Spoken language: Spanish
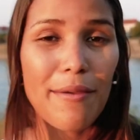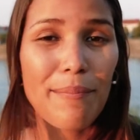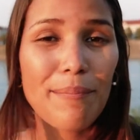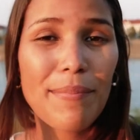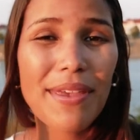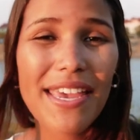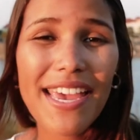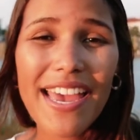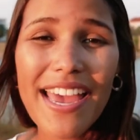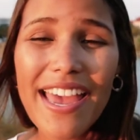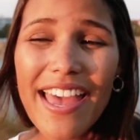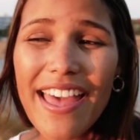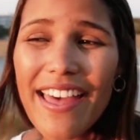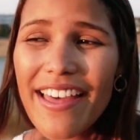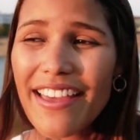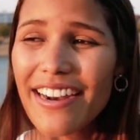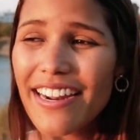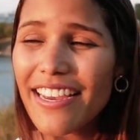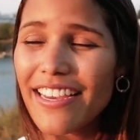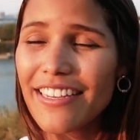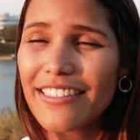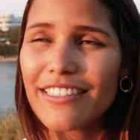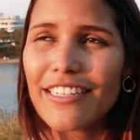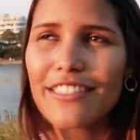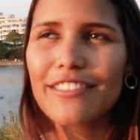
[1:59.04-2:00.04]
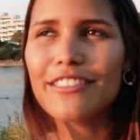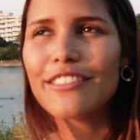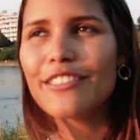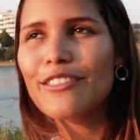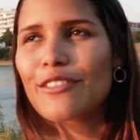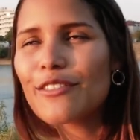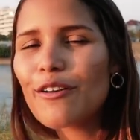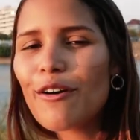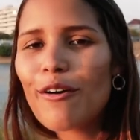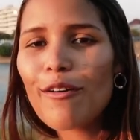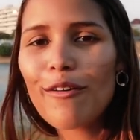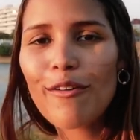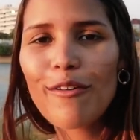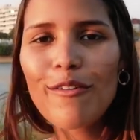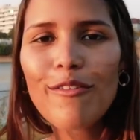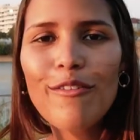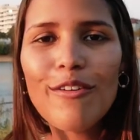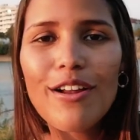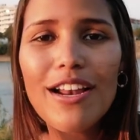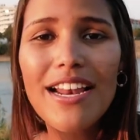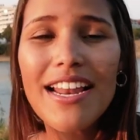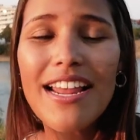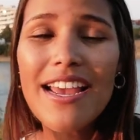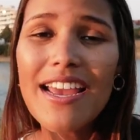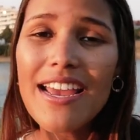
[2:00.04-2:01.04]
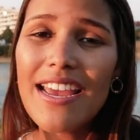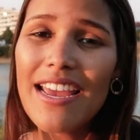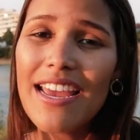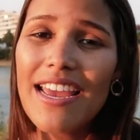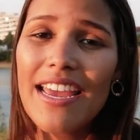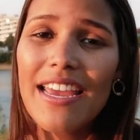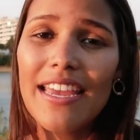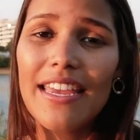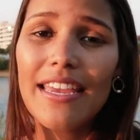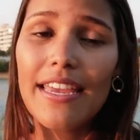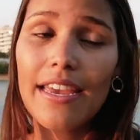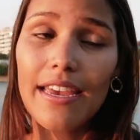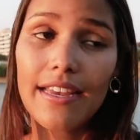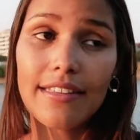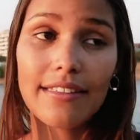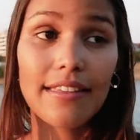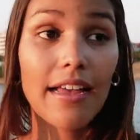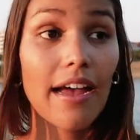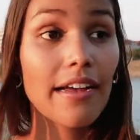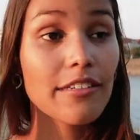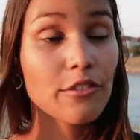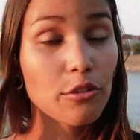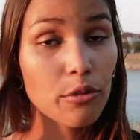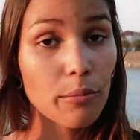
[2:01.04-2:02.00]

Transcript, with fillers: de piedras, está así todo cool y está